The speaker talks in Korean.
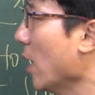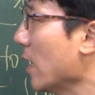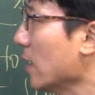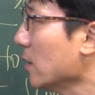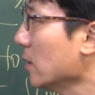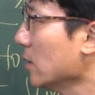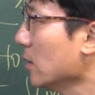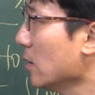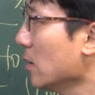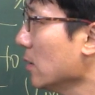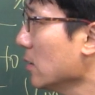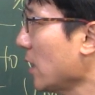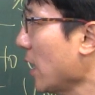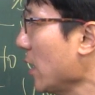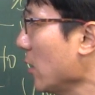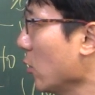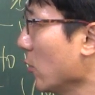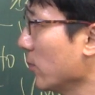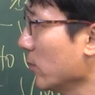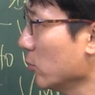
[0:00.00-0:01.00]
하는 걸
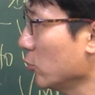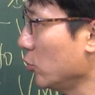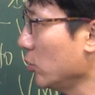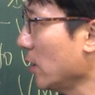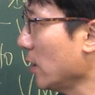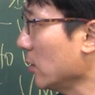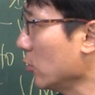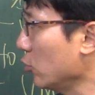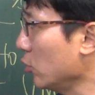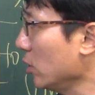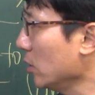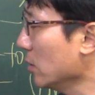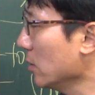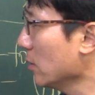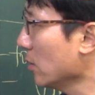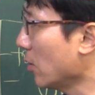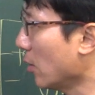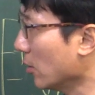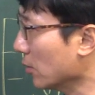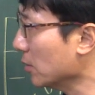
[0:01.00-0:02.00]
테이크오프는 쉬다.
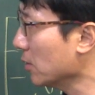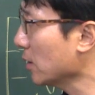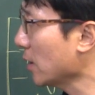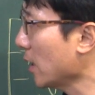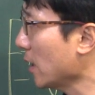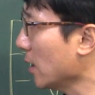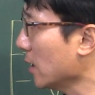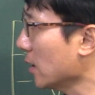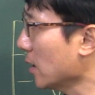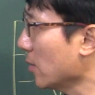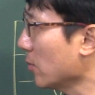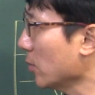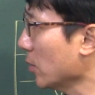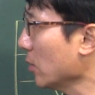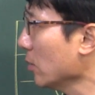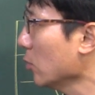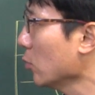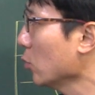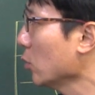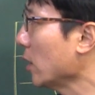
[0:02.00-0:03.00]
쉬는 거를 계약하다 하면